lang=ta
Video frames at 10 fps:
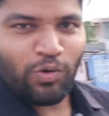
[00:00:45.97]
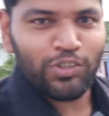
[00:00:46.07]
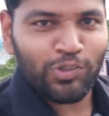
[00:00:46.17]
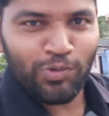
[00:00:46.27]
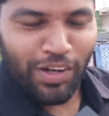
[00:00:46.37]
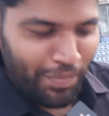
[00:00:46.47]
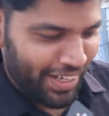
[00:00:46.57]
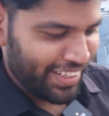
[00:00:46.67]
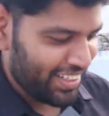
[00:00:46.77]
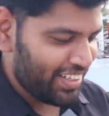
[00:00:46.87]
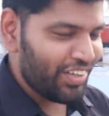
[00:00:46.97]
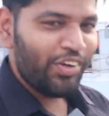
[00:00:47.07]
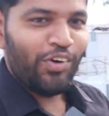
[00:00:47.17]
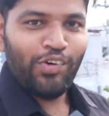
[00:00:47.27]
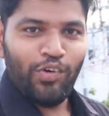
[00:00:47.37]
கொஞ்சம் சுண்ணாம்பாக இருக்குது
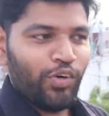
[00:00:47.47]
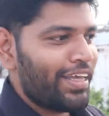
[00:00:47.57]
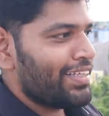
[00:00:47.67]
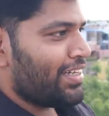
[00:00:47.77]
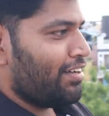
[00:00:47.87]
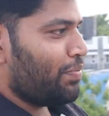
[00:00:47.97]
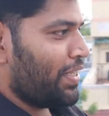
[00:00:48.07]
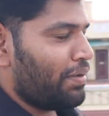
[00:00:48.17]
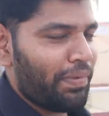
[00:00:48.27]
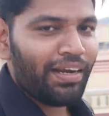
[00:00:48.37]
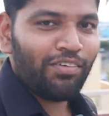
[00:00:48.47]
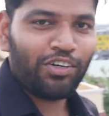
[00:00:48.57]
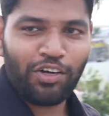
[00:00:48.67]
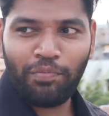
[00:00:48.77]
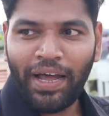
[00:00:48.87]
ஓகே நாங்கள் வந்து பார்த்தீங்கன்னா மேலே
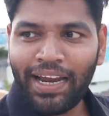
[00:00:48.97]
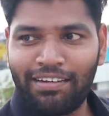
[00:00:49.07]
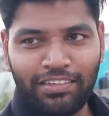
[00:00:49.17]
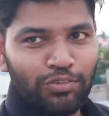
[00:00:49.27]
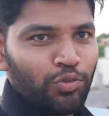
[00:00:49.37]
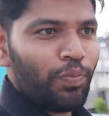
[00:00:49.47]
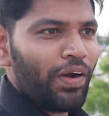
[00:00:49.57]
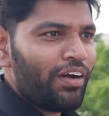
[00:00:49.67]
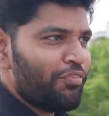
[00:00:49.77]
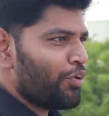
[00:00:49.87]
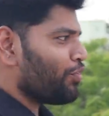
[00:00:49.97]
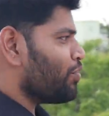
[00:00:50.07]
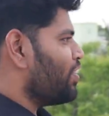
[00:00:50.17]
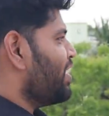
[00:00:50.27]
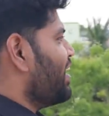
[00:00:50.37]
வந்துட்டோம் மேலே வந்து சூப்பரான வியூ
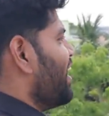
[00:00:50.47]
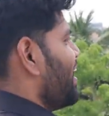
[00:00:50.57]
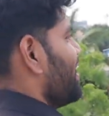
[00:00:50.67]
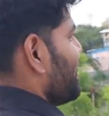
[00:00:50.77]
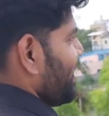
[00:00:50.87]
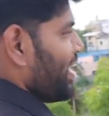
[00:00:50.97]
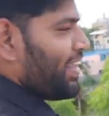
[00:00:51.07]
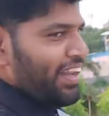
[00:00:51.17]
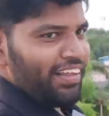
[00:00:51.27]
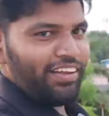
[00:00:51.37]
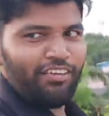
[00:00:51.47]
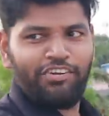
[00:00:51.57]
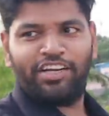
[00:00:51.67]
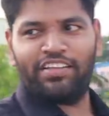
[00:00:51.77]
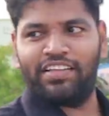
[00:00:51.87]
இங்கேருந்து நான் இது வரைக்கும்
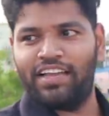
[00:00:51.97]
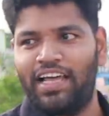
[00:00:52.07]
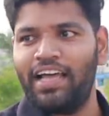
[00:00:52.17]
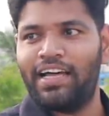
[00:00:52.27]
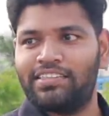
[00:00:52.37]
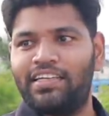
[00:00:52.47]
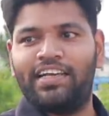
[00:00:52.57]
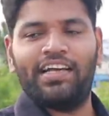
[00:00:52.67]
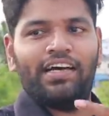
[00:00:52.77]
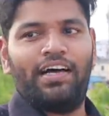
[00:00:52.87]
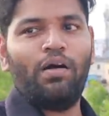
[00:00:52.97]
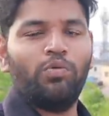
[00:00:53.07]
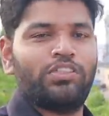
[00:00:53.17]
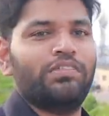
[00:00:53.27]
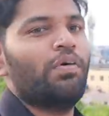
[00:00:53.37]
வீடியோ எடுத்ததில்லை ஆக்சுவலி எங்கள்
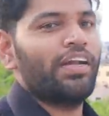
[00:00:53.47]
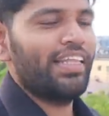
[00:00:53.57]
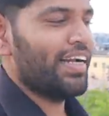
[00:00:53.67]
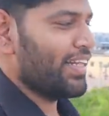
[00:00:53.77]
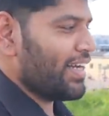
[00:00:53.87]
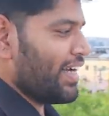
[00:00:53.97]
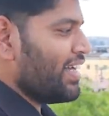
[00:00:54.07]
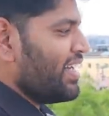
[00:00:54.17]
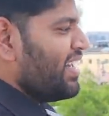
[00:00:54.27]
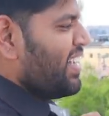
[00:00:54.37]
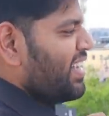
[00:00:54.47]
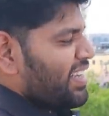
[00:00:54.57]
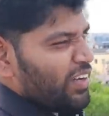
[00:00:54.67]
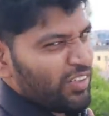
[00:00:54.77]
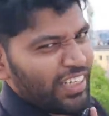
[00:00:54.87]
ஆப்போசிட் நான் எடுத்திருக்கேன்
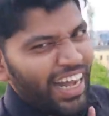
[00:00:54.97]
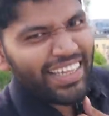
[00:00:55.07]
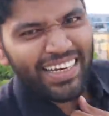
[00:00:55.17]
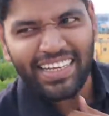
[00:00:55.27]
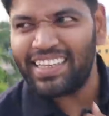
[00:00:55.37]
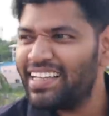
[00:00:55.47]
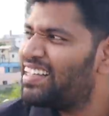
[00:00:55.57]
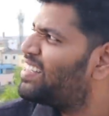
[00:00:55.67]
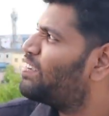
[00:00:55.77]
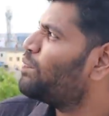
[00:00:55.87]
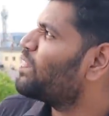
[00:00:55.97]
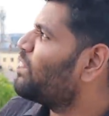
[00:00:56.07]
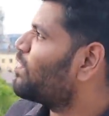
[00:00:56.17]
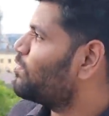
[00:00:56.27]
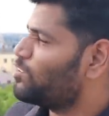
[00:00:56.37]
இங்கே கொஞ்சம் காற்றடிக்குது
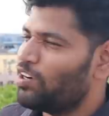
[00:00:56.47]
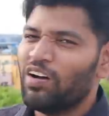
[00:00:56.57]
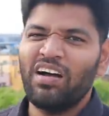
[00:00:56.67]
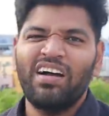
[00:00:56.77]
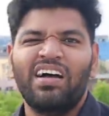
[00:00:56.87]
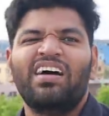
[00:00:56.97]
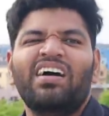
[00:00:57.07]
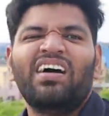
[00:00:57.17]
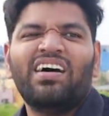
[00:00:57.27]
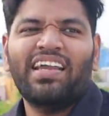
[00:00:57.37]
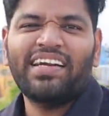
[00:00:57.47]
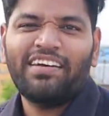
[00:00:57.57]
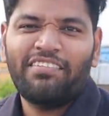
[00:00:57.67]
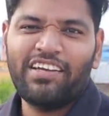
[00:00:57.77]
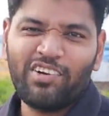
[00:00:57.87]
மீன்வேல் கொஞ்சம்
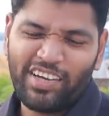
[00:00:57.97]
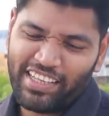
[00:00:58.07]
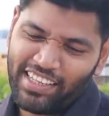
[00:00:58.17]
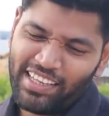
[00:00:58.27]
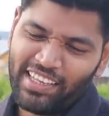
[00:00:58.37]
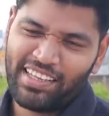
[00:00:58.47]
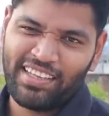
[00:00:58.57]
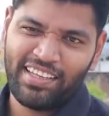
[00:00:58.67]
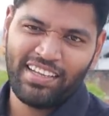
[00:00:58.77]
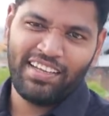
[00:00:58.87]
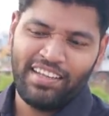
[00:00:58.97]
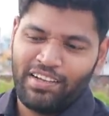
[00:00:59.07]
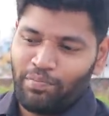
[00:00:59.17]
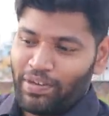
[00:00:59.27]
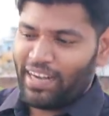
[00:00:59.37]
லைட்டாக வெயிலும் அடிக்குது
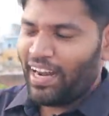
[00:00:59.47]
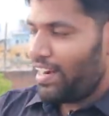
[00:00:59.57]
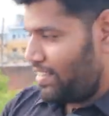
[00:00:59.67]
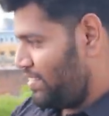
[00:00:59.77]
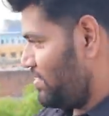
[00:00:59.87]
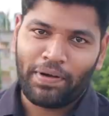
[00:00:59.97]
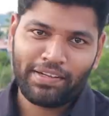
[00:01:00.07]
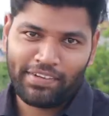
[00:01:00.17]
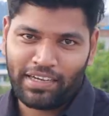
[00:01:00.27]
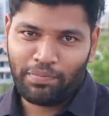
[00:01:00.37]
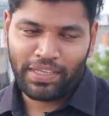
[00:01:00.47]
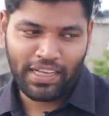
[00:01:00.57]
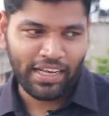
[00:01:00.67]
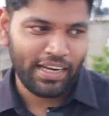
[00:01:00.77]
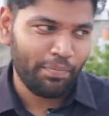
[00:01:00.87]
பட் நல்லாயிருக்கு பக்கத்து வீட்டில் வந்து
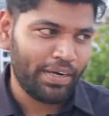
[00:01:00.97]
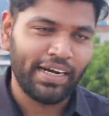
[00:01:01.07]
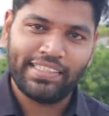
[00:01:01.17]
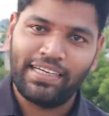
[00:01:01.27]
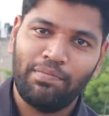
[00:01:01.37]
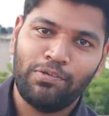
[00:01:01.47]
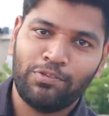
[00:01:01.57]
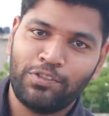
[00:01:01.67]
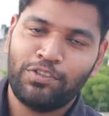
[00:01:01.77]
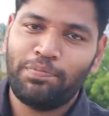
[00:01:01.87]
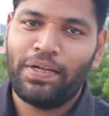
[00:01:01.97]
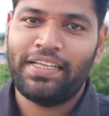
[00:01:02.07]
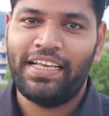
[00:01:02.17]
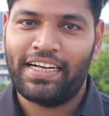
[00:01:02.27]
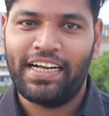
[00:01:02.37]
பார்த்தீங்கன்னா நிறைய பேர் லேடிஸ்லாம் சுற்றி சுற்றி
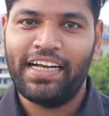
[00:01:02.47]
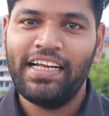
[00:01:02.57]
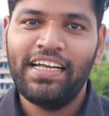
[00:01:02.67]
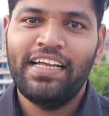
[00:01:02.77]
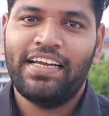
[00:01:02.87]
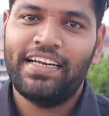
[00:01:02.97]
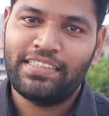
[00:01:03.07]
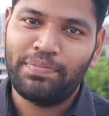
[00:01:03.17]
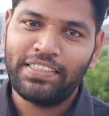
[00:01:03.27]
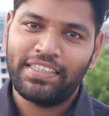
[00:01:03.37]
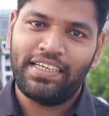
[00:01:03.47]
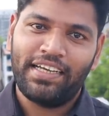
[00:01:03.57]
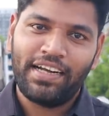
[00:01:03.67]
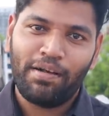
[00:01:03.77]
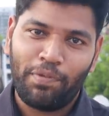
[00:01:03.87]
பார்த்துனே இருக்காங்க லேடிஸ் மீன்ஸ்
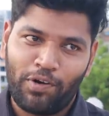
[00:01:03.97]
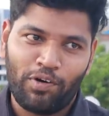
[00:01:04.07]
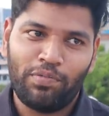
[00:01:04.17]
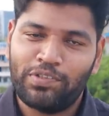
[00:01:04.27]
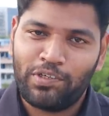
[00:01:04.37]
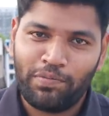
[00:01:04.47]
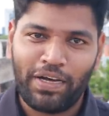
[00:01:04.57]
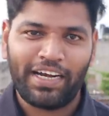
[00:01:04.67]
என்னடா பண்ணுறோம் அப்படின்னு சொல்லிட்டு